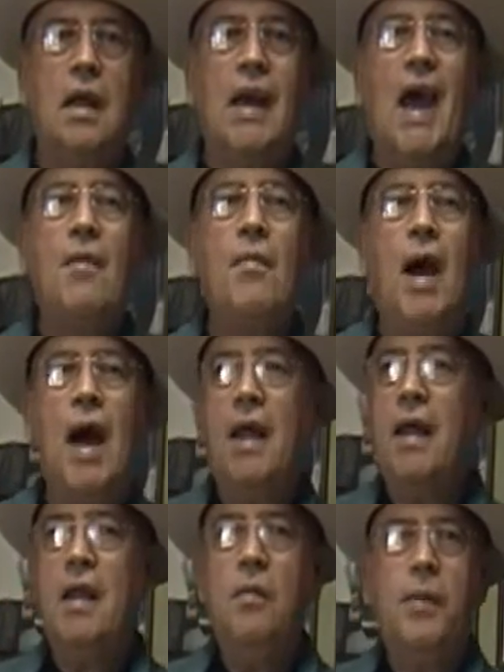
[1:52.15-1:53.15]
la
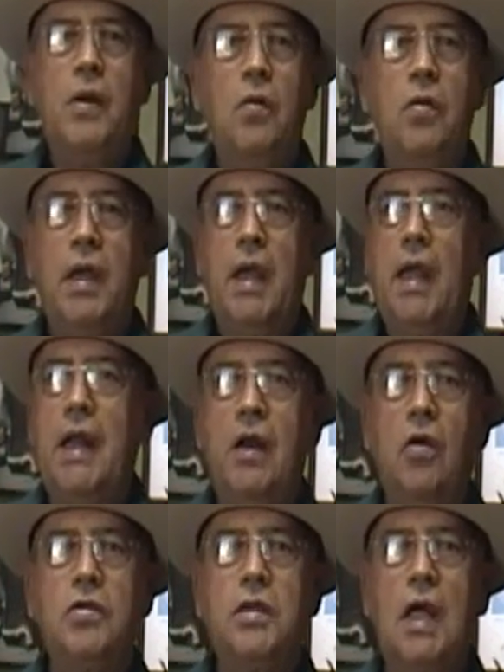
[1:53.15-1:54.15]
embajada del Perú que
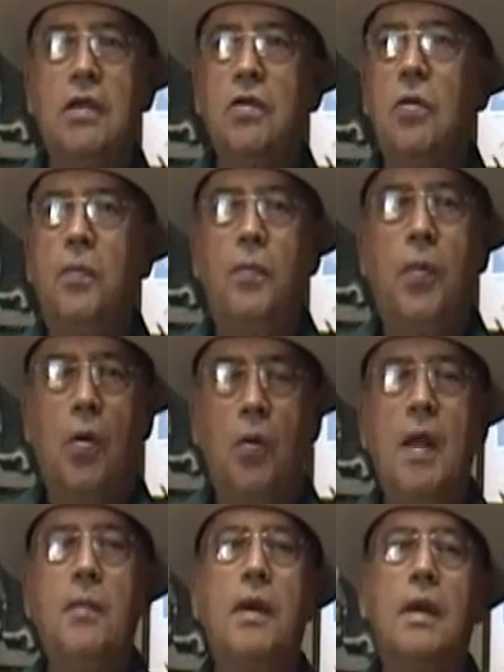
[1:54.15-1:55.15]
generó tantos
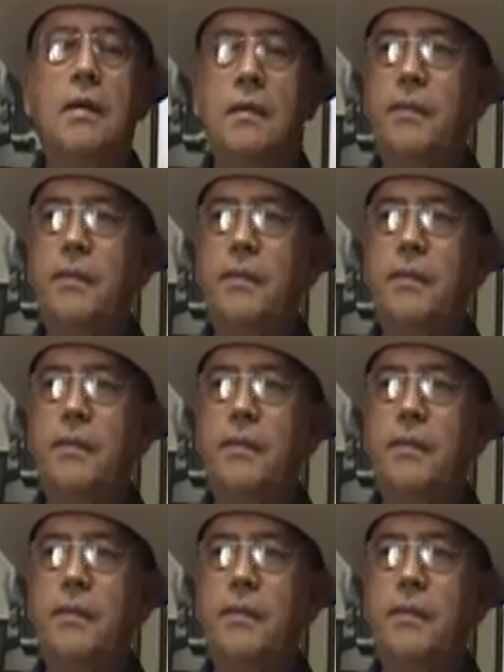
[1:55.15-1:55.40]
problemas.